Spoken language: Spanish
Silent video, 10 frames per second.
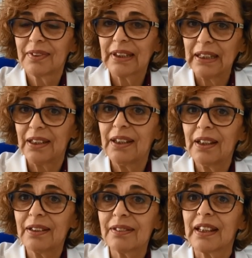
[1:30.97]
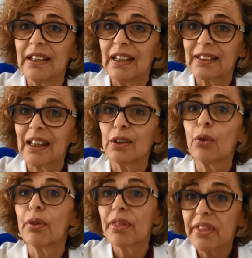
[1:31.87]
quería seguir
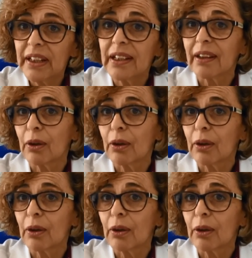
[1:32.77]
estando cerca